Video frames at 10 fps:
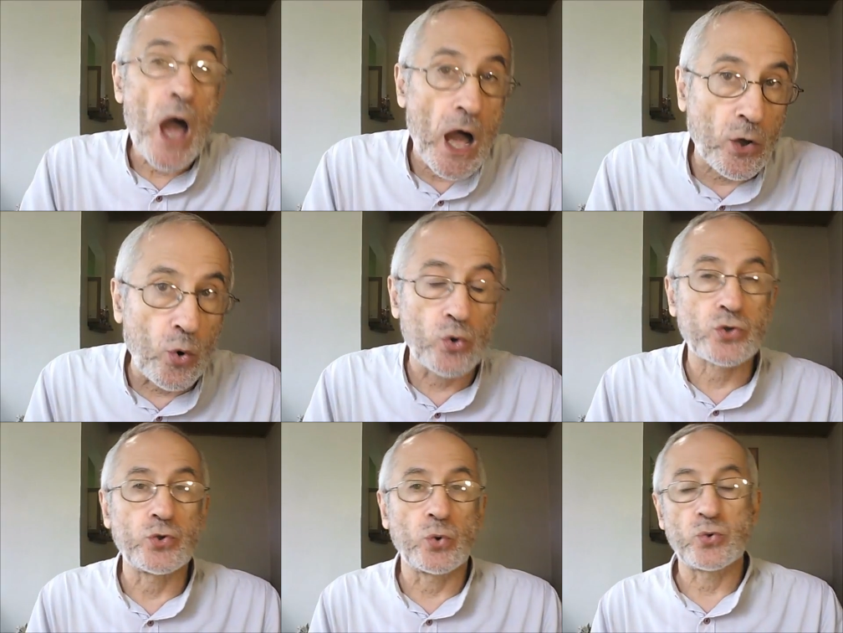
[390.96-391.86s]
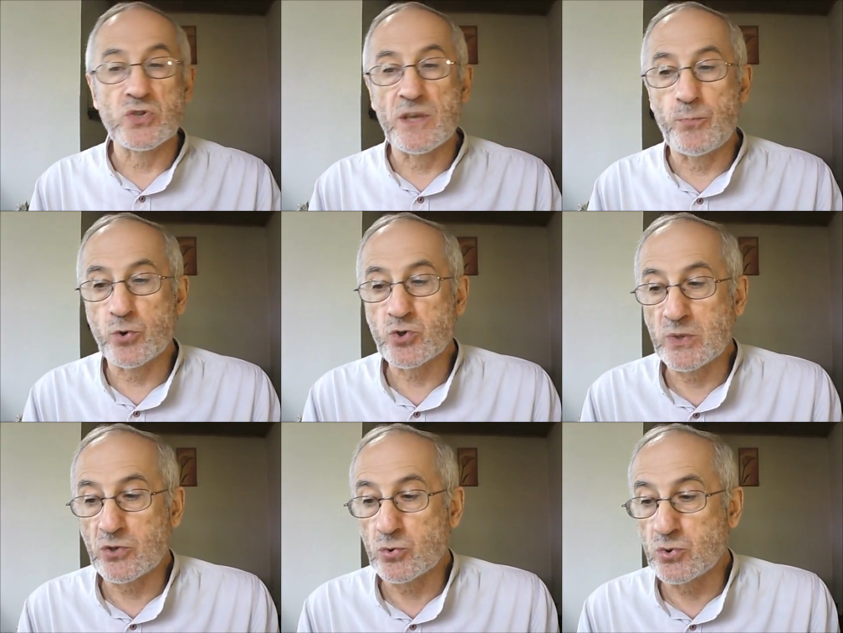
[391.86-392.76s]
à cause donc de ses
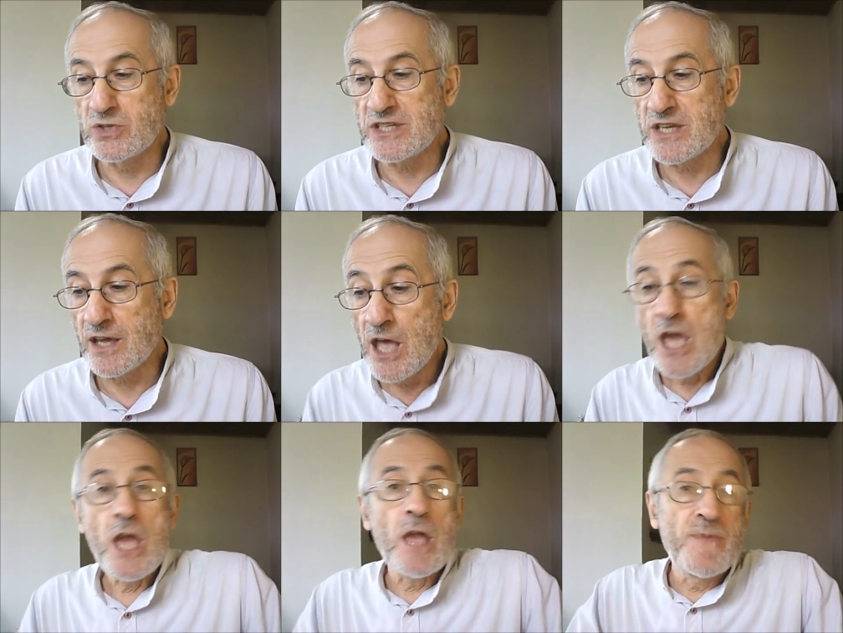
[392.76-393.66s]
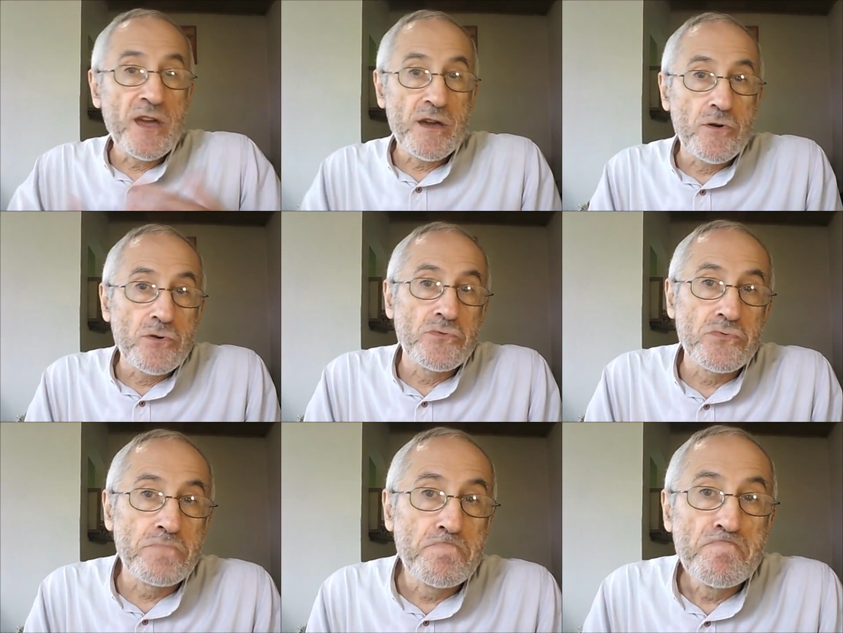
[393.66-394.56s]
poursuites judiciaires, eh bien,
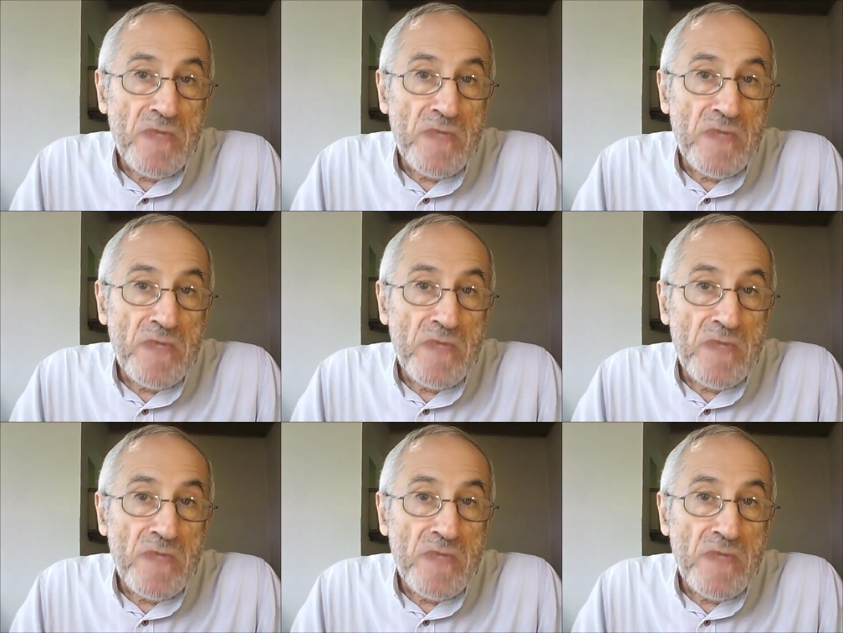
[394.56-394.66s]
euh,